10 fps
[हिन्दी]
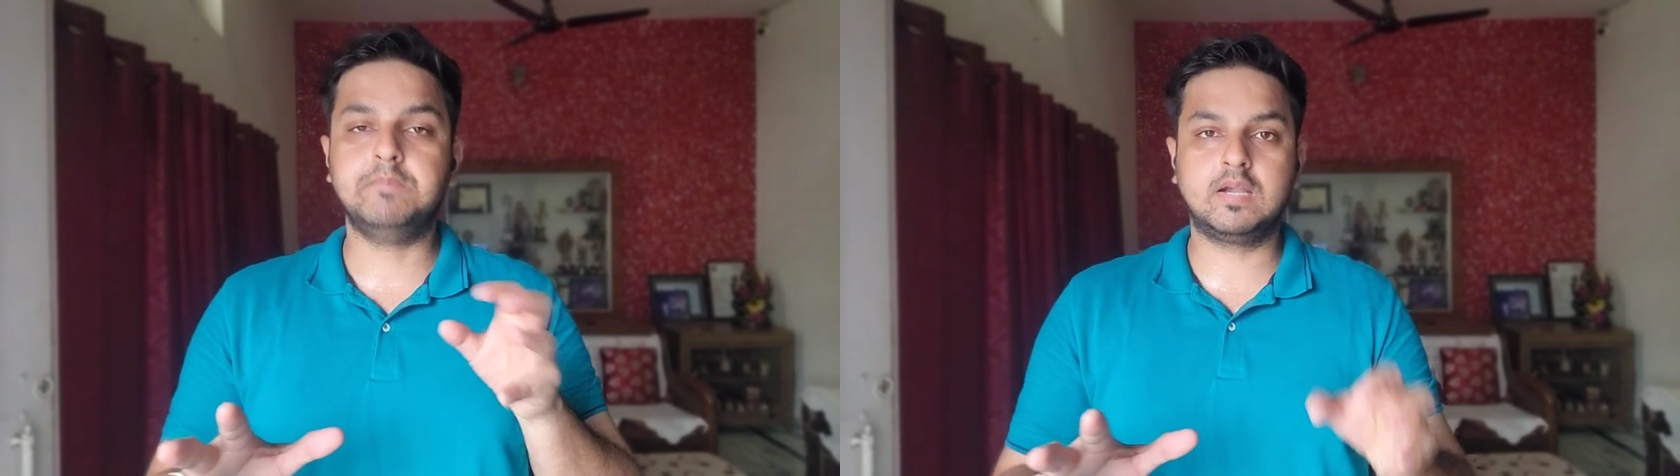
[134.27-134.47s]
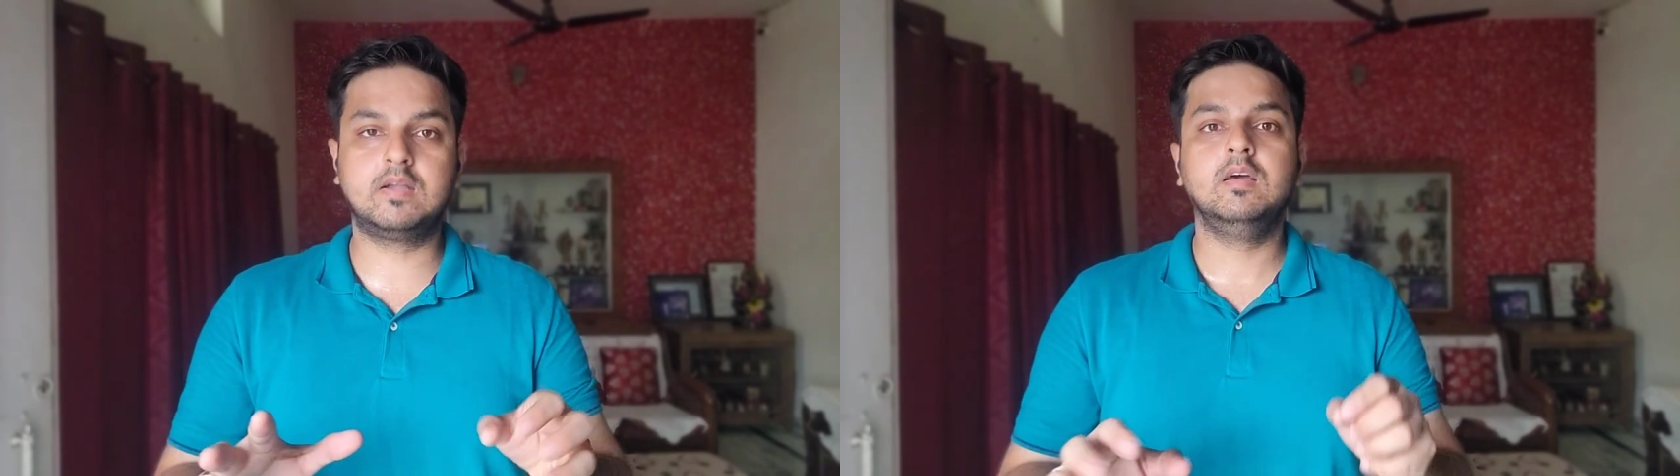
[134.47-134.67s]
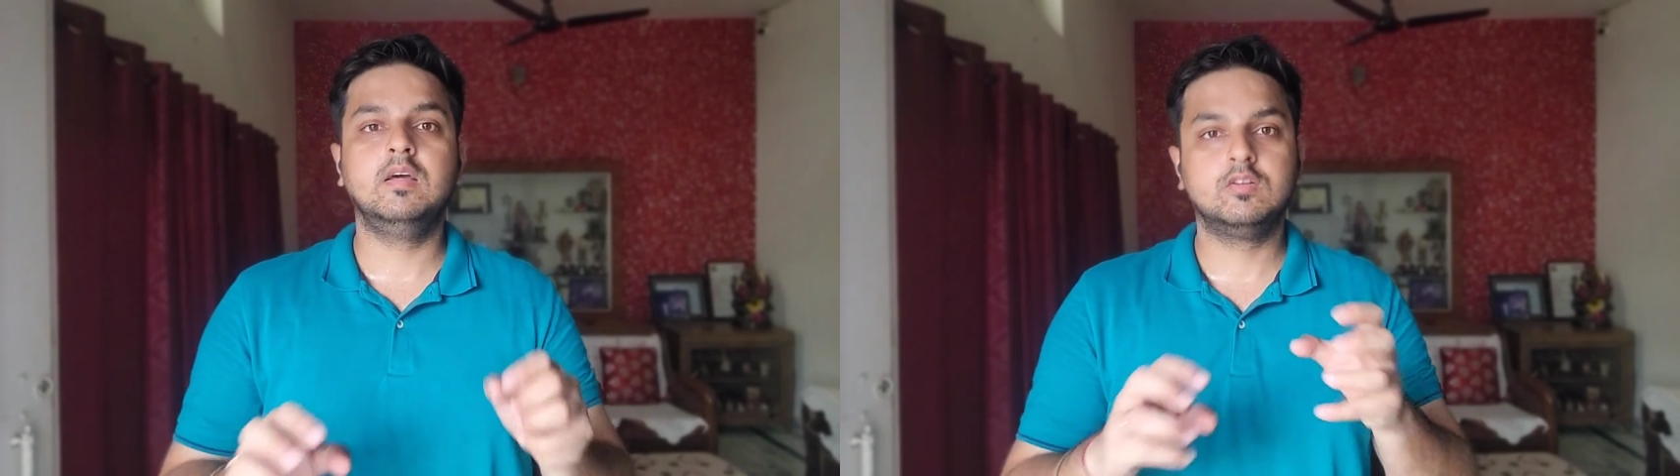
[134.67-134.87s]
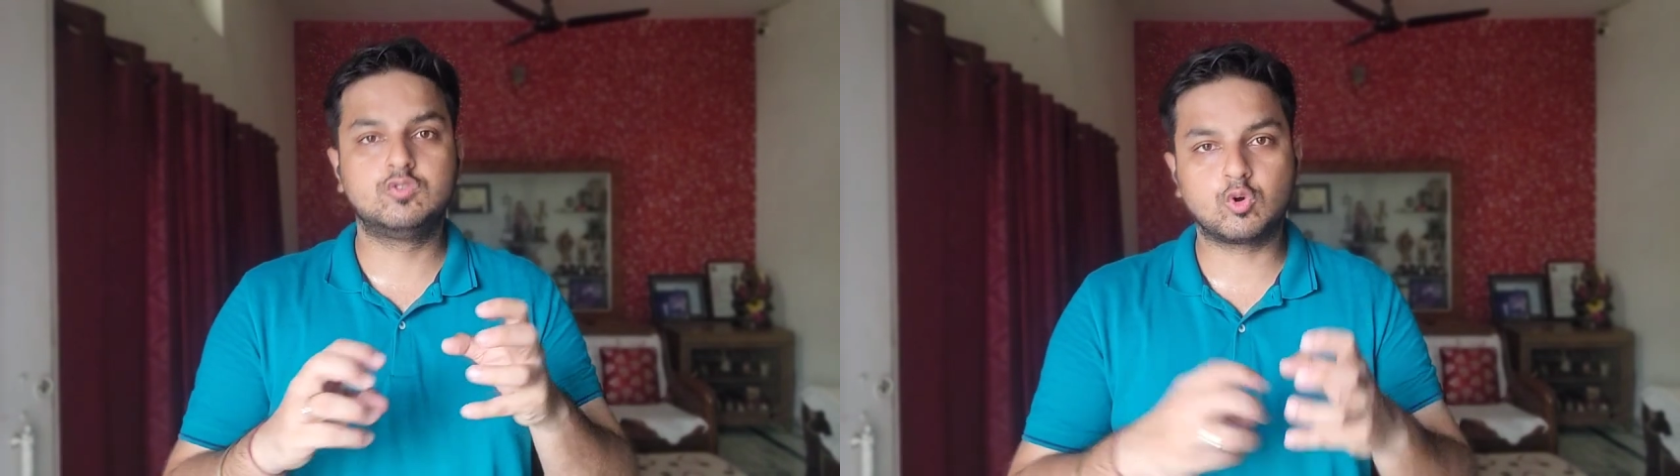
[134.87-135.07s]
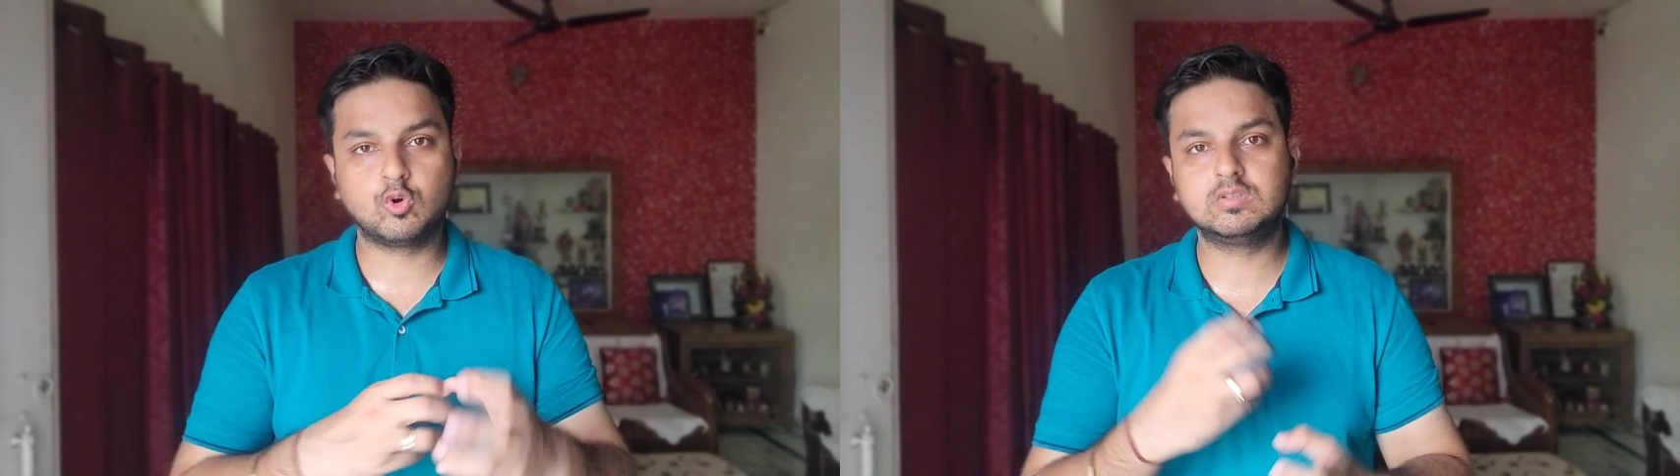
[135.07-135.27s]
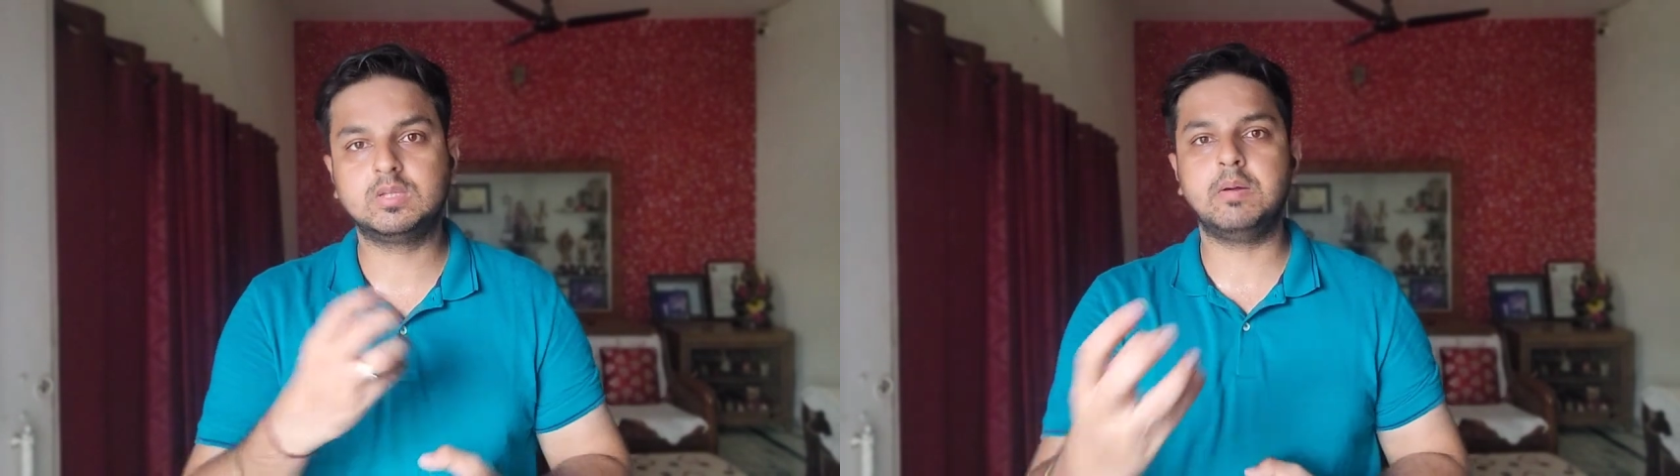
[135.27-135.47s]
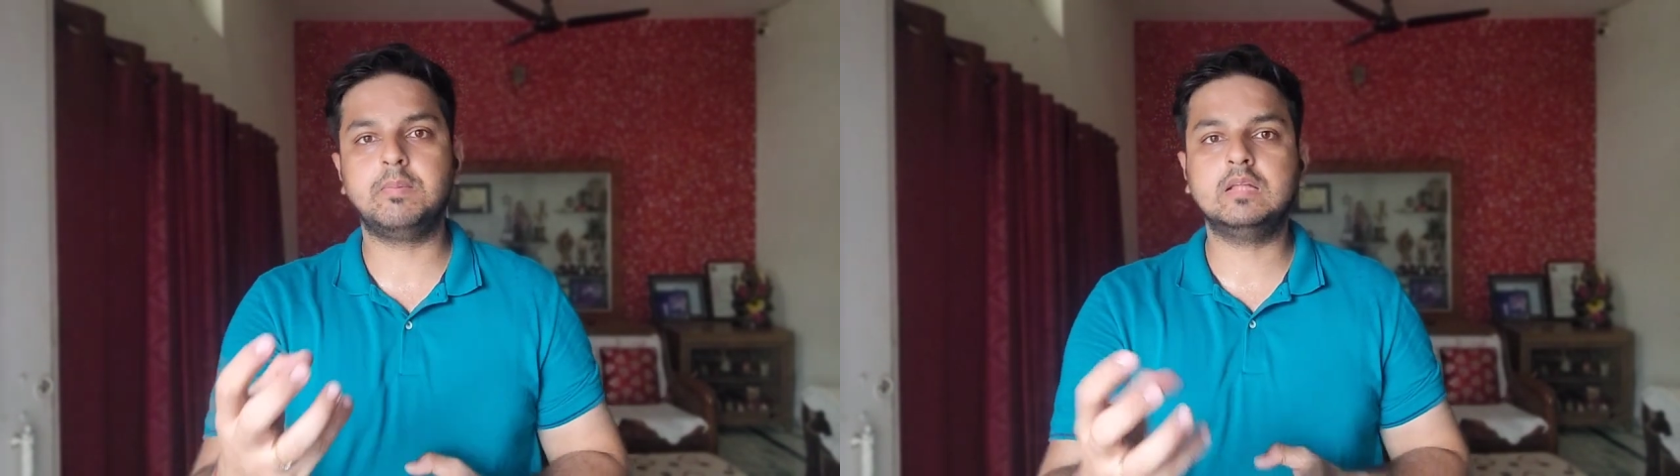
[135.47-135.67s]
बट जो कुछ समय